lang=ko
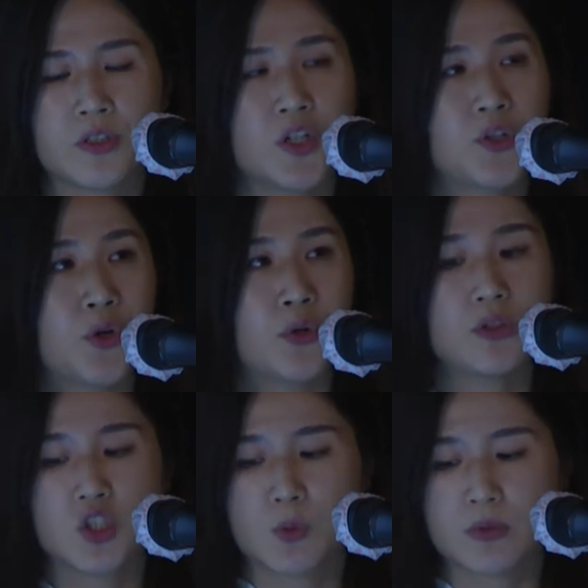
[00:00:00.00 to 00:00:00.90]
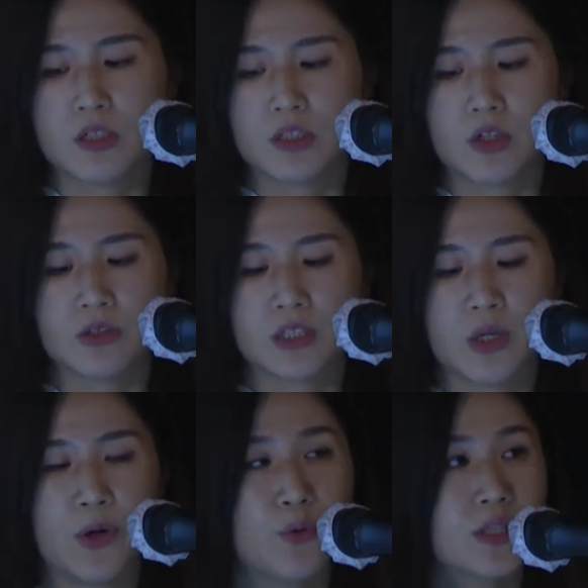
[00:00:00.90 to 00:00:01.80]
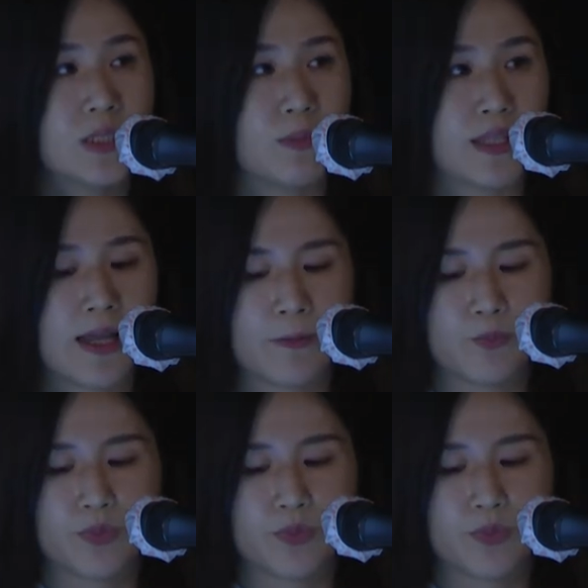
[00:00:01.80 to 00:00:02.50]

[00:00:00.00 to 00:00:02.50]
38점을 전시 활용했습니다.